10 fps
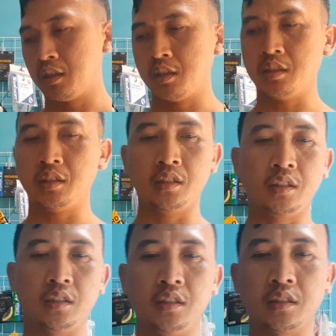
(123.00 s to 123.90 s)

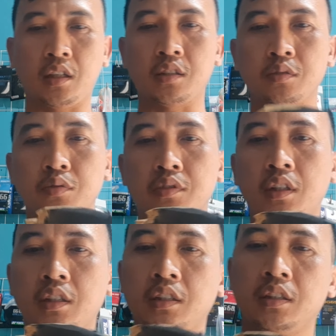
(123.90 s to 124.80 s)
ini
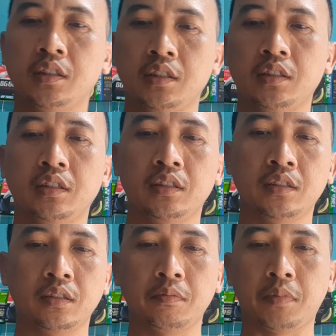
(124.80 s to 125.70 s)
kasusnya ini
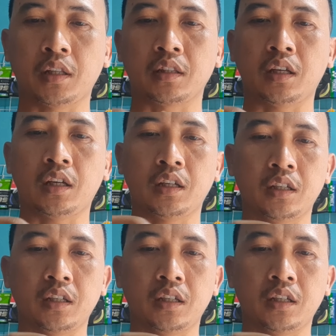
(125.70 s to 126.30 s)
patah